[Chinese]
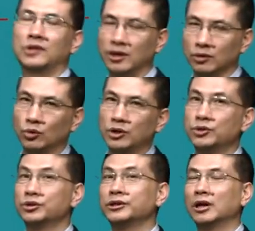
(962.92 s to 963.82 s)
顶多
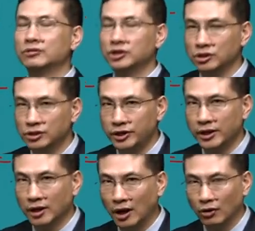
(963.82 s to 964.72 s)
就是一道直
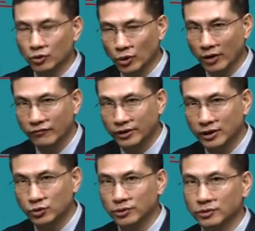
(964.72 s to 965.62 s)
接考原文
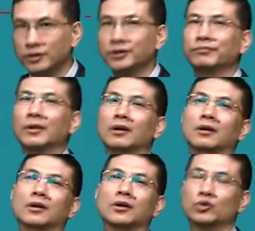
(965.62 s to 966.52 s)
的选择题，
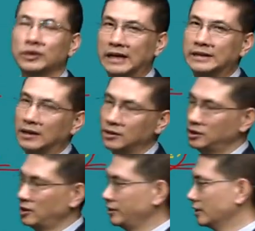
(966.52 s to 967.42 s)
所以大家
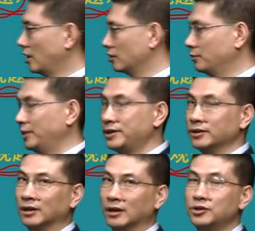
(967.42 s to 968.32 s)
知道这个考试背
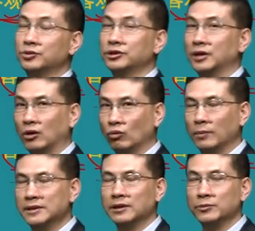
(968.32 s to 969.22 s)
景了，就知道我
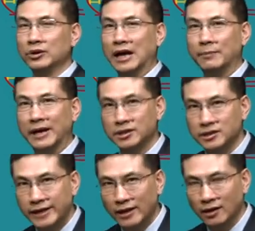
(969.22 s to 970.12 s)
们怎么去安排时
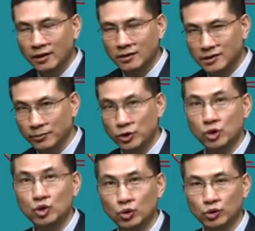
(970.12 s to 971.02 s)
间，怎么
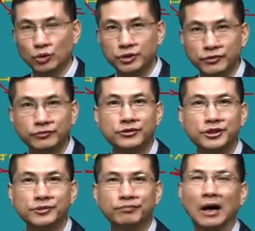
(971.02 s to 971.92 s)
去入手进行复
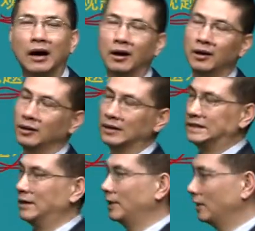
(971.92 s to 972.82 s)
习啊。那
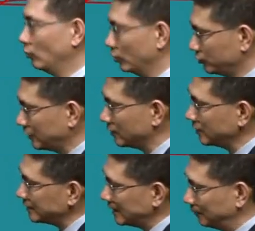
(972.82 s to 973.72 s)
下边呢，我就带着
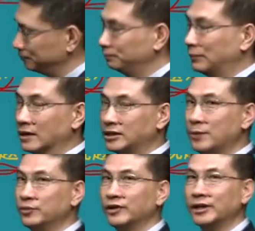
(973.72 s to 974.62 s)
大家把
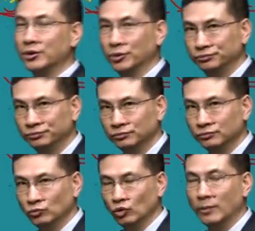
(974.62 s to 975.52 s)
这部分内容，
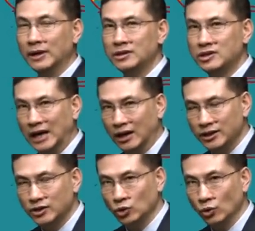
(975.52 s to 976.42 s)
我们讲
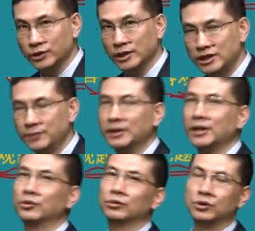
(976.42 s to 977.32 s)
义总结的基本
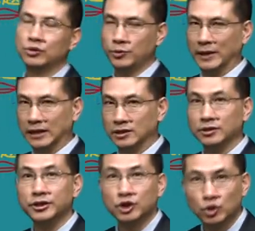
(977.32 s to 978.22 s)
内容，去把它
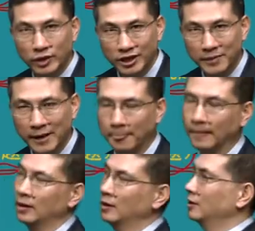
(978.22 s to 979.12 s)
整体梳理一遍。
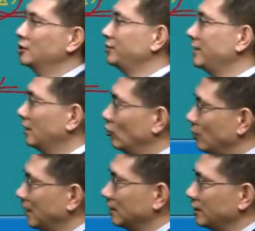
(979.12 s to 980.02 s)
首先呢，
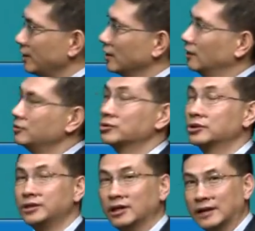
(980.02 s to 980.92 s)
我们看第一个就
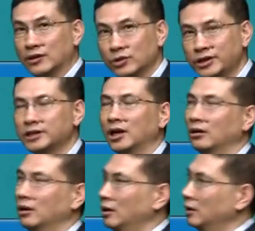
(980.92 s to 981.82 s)
是教材所介绍，